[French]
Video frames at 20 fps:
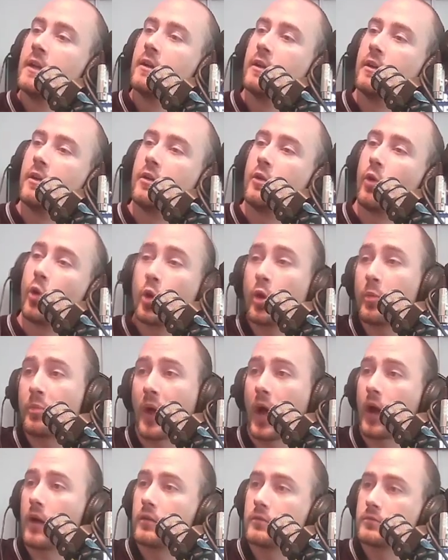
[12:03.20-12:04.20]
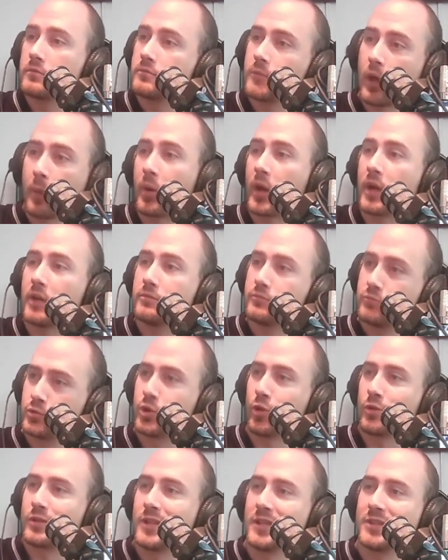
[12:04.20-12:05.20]
Euh, on en parle après Oui.
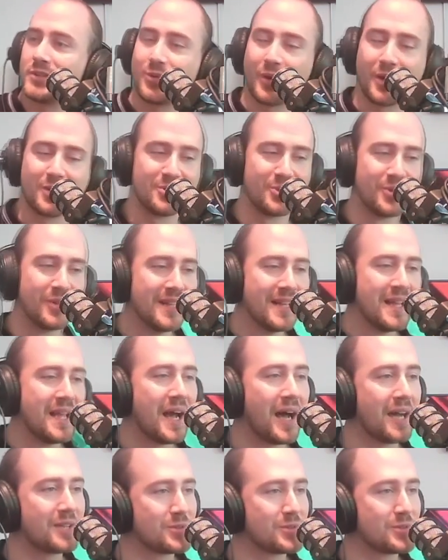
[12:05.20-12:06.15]
sur, sur Radio. a